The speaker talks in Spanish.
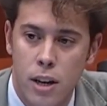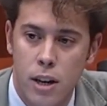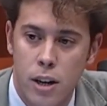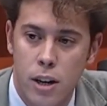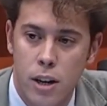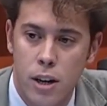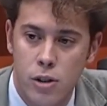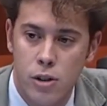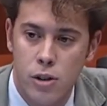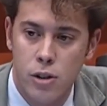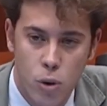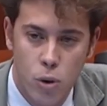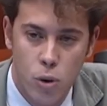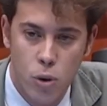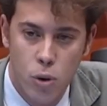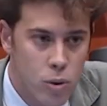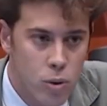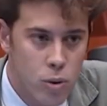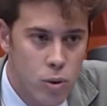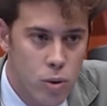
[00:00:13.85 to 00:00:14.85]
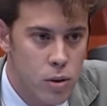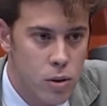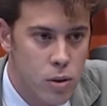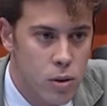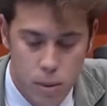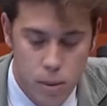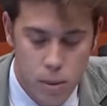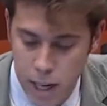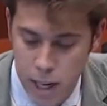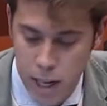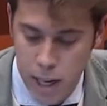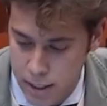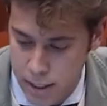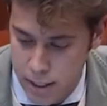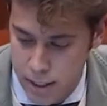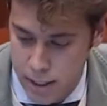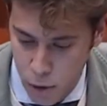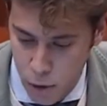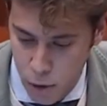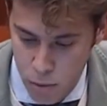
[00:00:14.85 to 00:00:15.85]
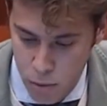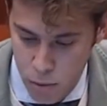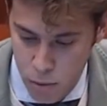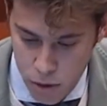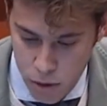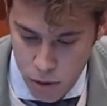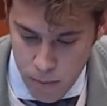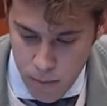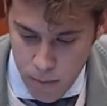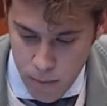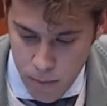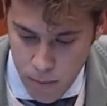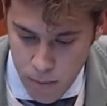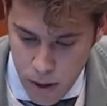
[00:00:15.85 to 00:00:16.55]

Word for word: en el show de los separatistas por el mundo.